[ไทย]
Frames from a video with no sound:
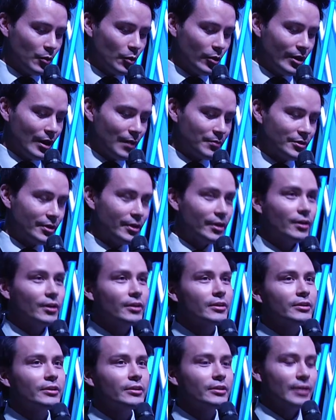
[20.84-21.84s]
ผู้ที่นำเสนอ
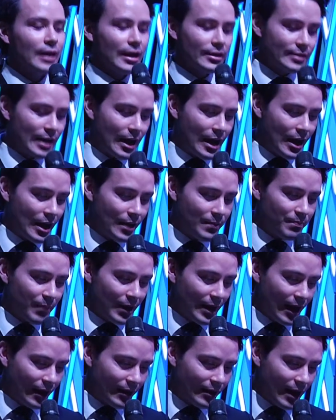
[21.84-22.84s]
ก็คืออาจารย์
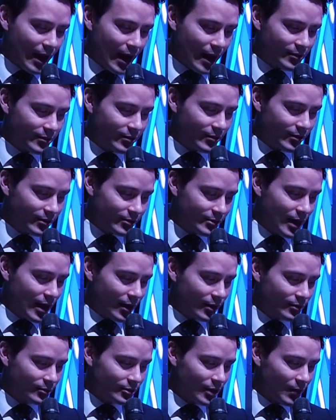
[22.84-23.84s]
ปนัดดาเจริญ
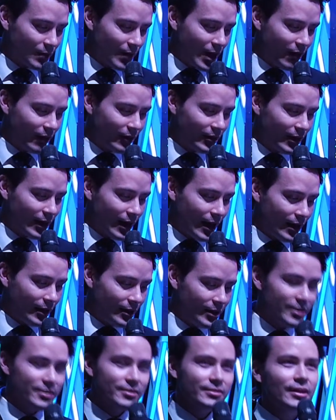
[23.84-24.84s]
ศักดิ์จากมหาวิทยาลัย
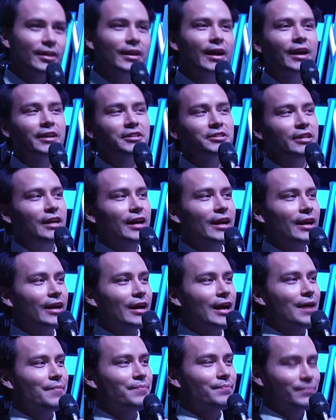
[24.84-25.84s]
อีสเทิร์นเอเชีย
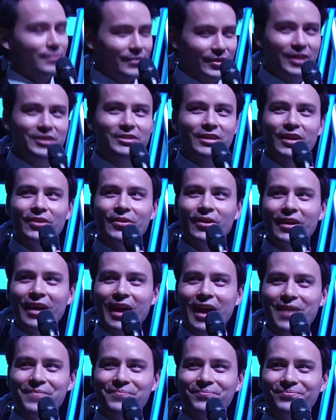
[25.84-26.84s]
นะครับ เรียนเชิญด้วย
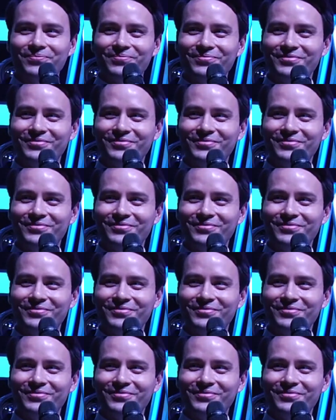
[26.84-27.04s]
ครับ